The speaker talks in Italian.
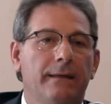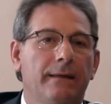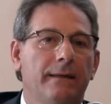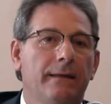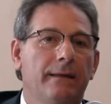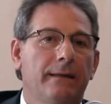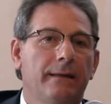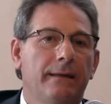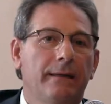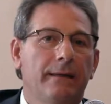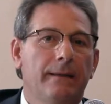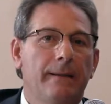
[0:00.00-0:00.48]

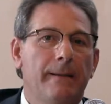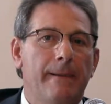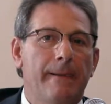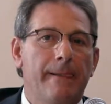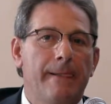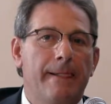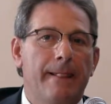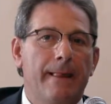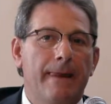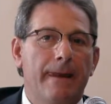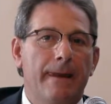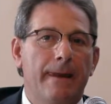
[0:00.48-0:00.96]

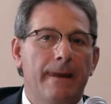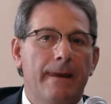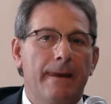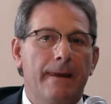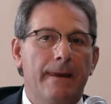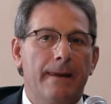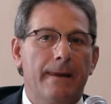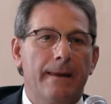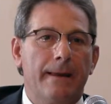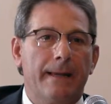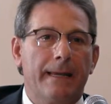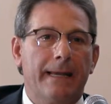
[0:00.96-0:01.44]

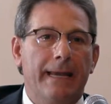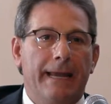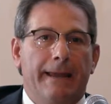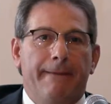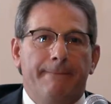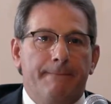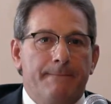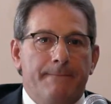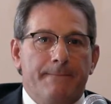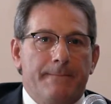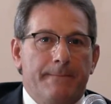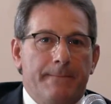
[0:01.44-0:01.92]
eh,
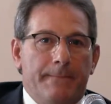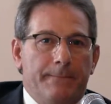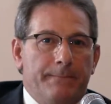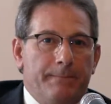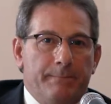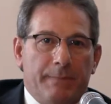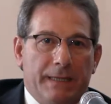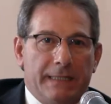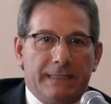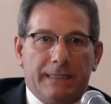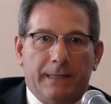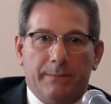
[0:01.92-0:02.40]
che
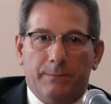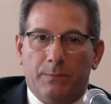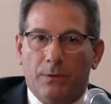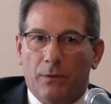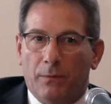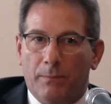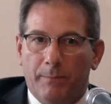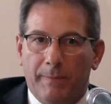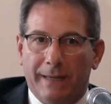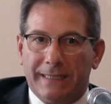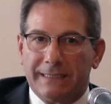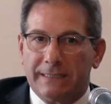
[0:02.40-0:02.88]
per
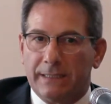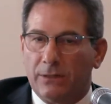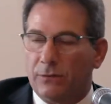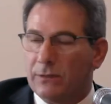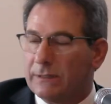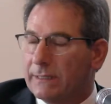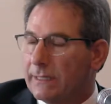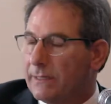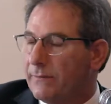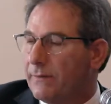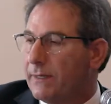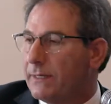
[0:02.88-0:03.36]
esempio passano
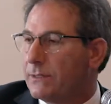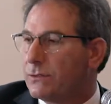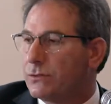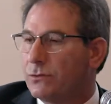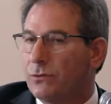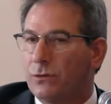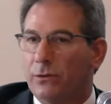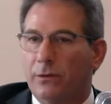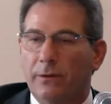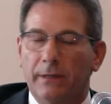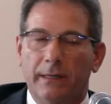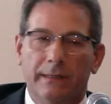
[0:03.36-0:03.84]

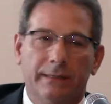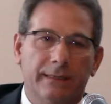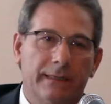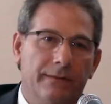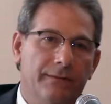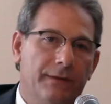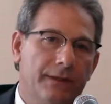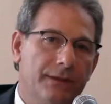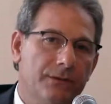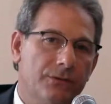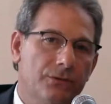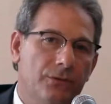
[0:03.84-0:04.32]
attraverso,
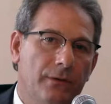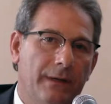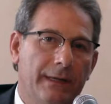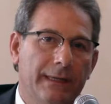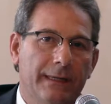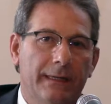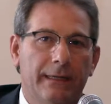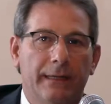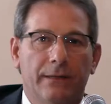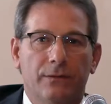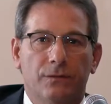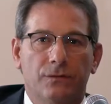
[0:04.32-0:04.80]
attraverso
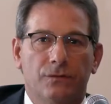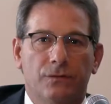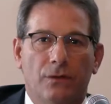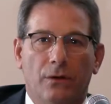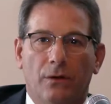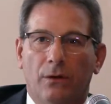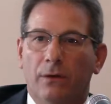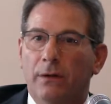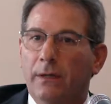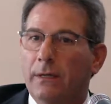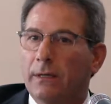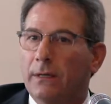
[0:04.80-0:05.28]
anche,
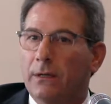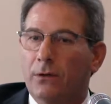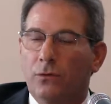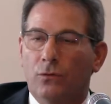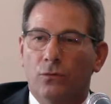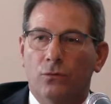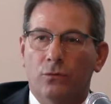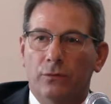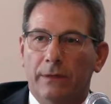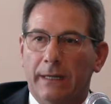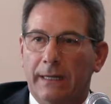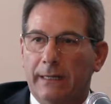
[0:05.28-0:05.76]
so,
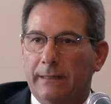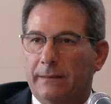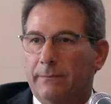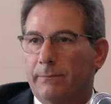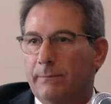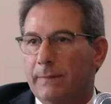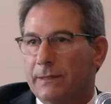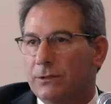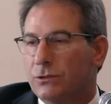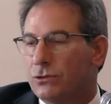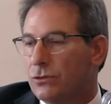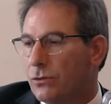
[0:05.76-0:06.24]
una
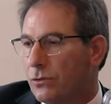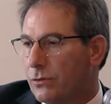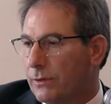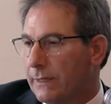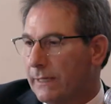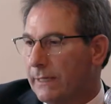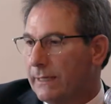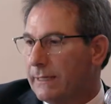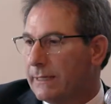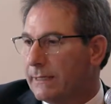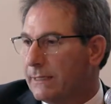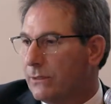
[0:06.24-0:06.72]

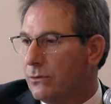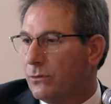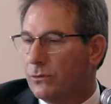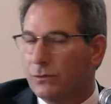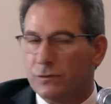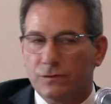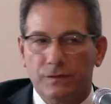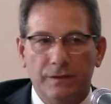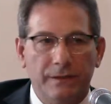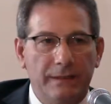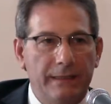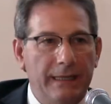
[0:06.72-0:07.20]
maggiore
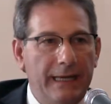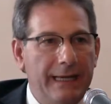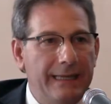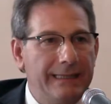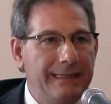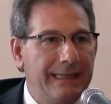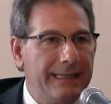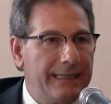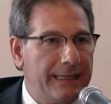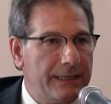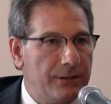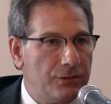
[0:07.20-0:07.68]
rigorosità
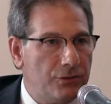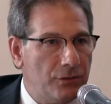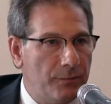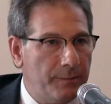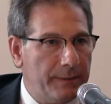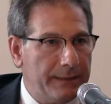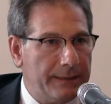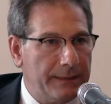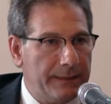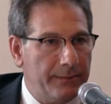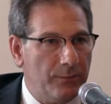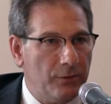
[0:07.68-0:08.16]
dei ratio
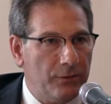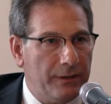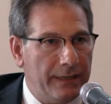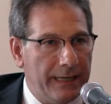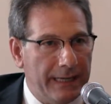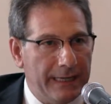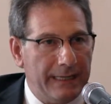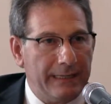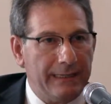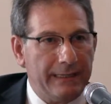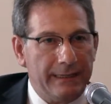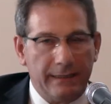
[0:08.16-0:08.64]

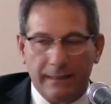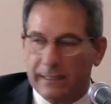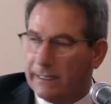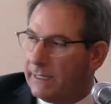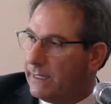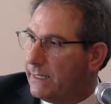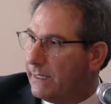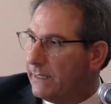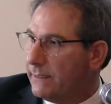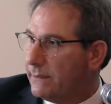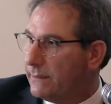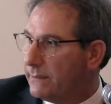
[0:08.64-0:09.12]
patrimoniali
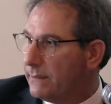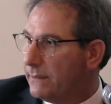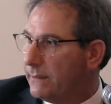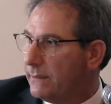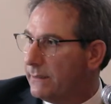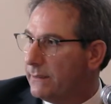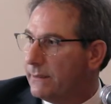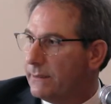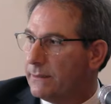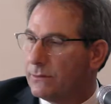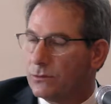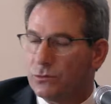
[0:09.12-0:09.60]
a
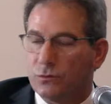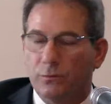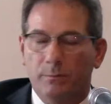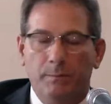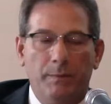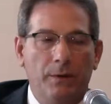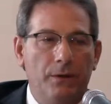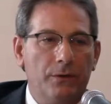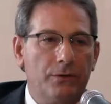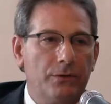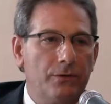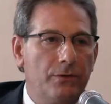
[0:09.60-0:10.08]
eh,
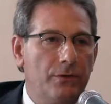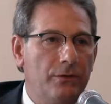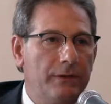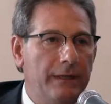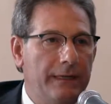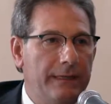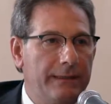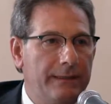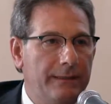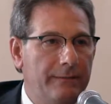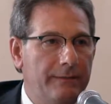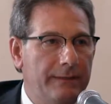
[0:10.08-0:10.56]
supporto
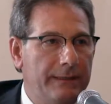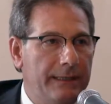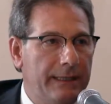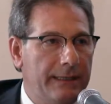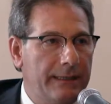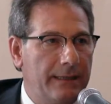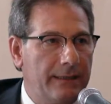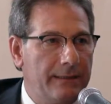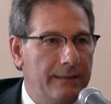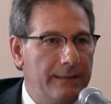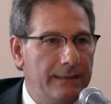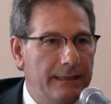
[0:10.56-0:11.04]
dell'attività
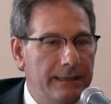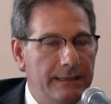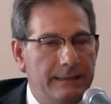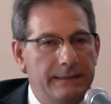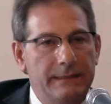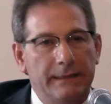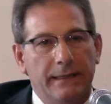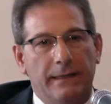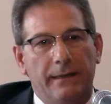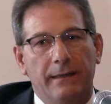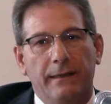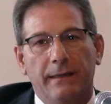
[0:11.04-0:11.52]

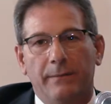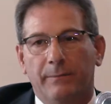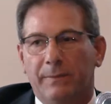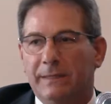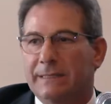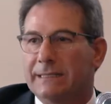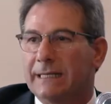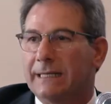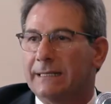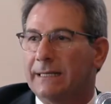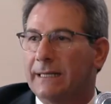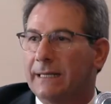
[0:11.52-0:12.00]
creditizia.
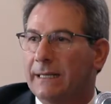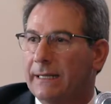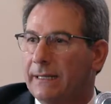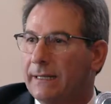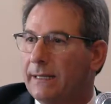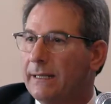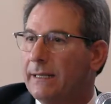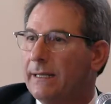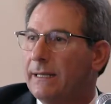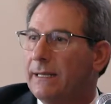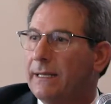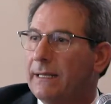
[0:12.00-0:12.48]
Pensate
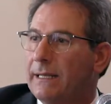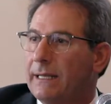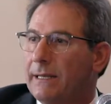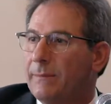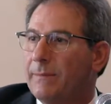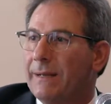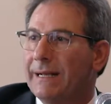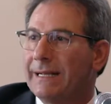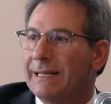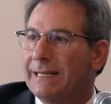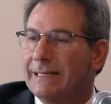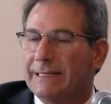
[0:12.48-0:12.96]
che le
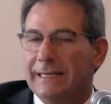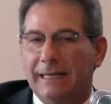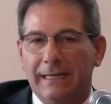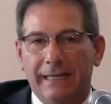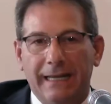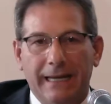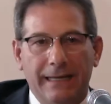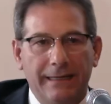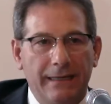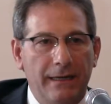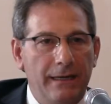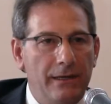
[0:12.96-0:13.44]
banche
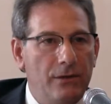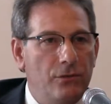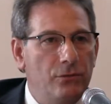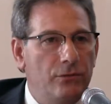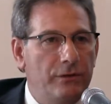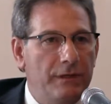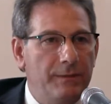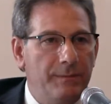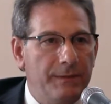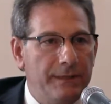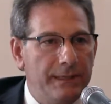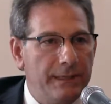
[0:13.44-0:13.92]
italiane negli
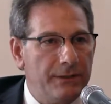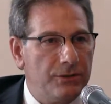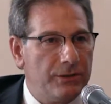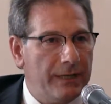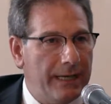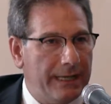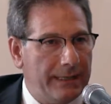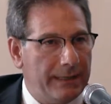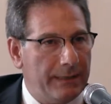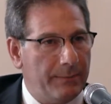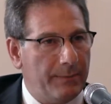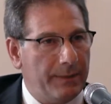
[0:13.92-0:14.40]
ultimi dieci
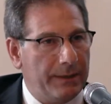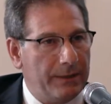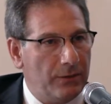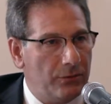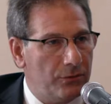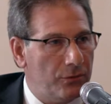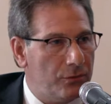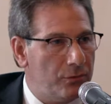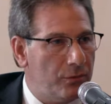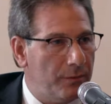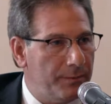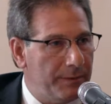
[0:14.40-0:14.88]
anni,
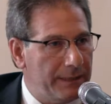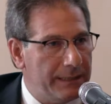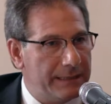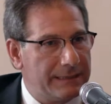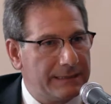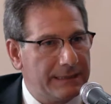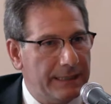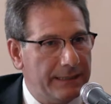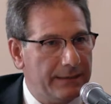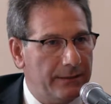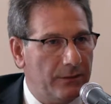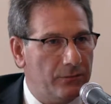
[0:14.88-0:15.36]
periodo
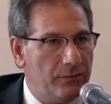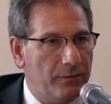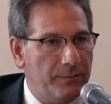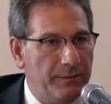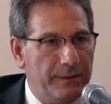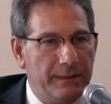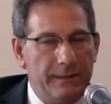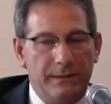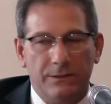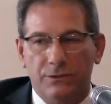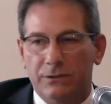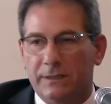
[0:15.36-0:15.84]

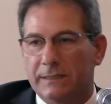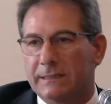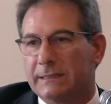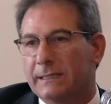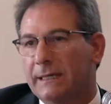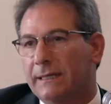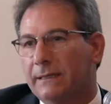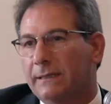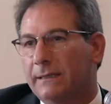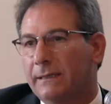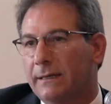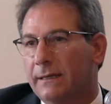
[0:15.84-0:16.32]

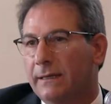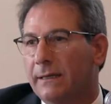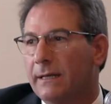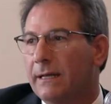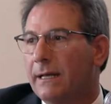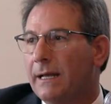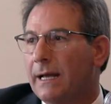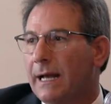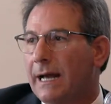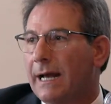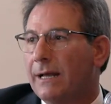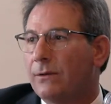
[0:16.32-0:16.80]
2007-2017,
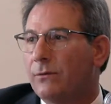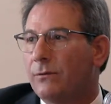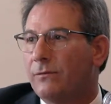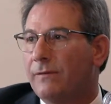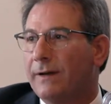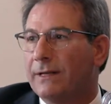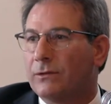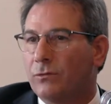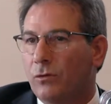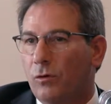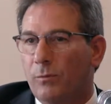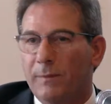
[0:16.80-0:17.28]
hanno
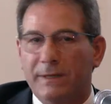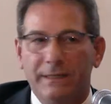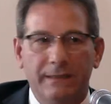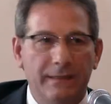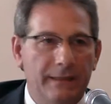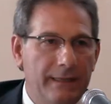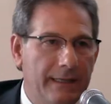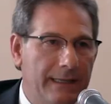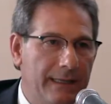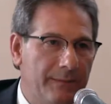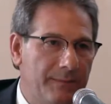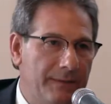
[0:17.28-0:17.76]
fatto
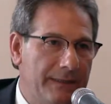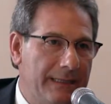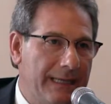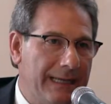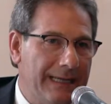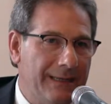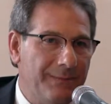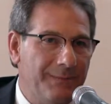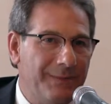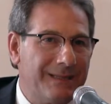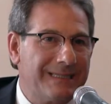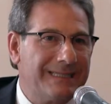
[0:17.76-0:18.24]
aumenti di
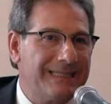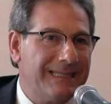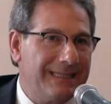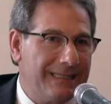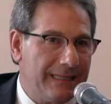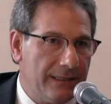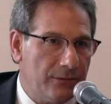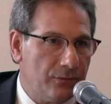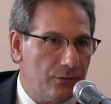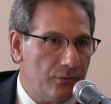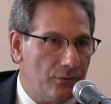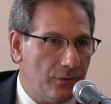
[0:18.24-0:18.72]
capitale per
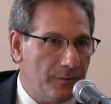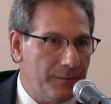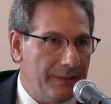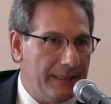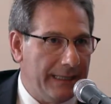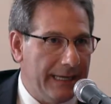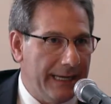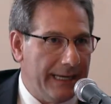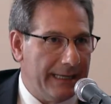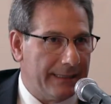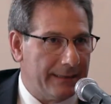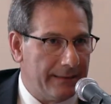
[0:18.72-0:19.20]
71
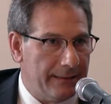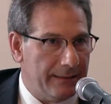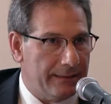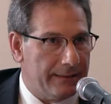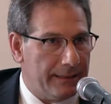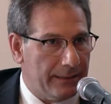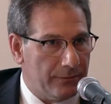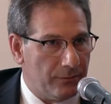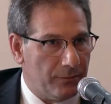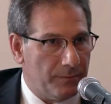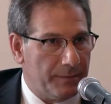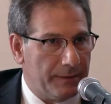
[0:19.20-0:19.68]
miliardi,
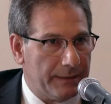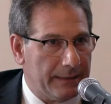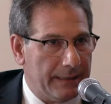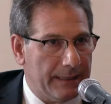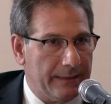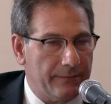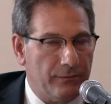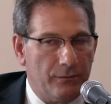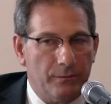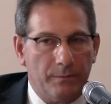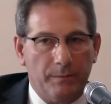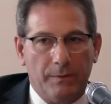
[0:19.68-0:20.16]
tanto per
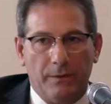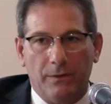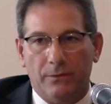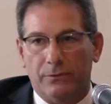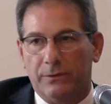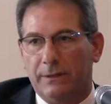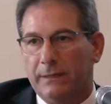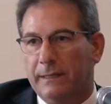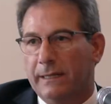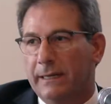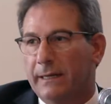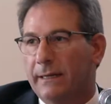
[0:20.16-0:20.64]
darvi un po'
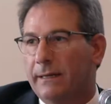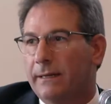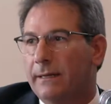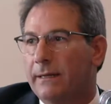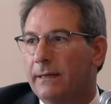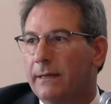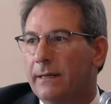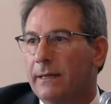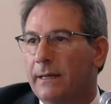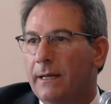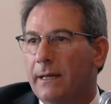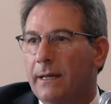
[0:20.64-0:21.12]
un'idea.
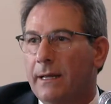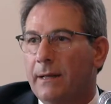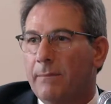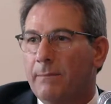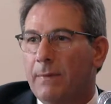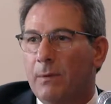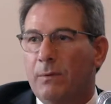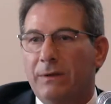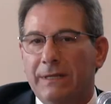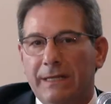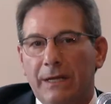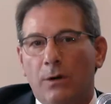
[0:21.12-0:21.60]

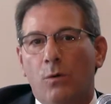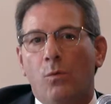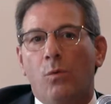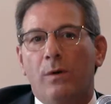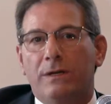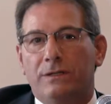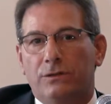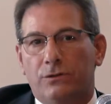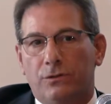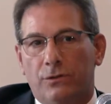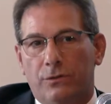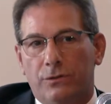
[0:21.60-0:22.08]
Ma quindi
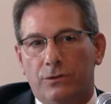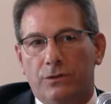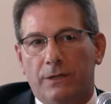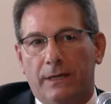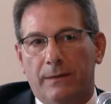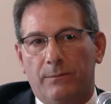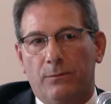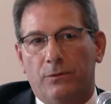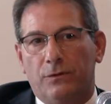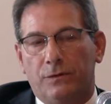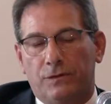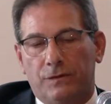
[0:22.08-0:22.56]
questo
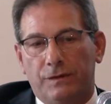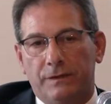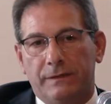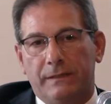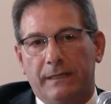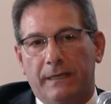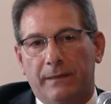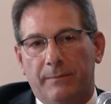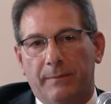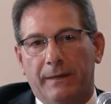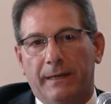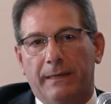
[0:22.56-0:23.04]
diciamo,
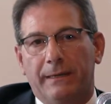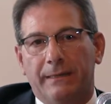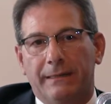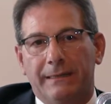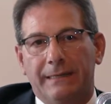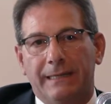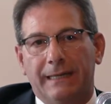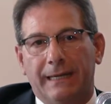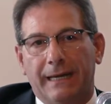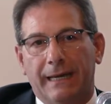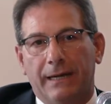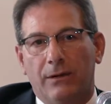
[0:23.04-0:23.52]
sistema
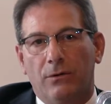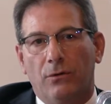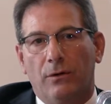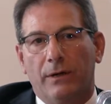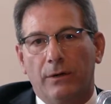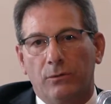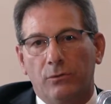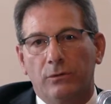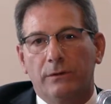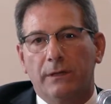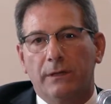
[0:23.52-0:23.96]
di regole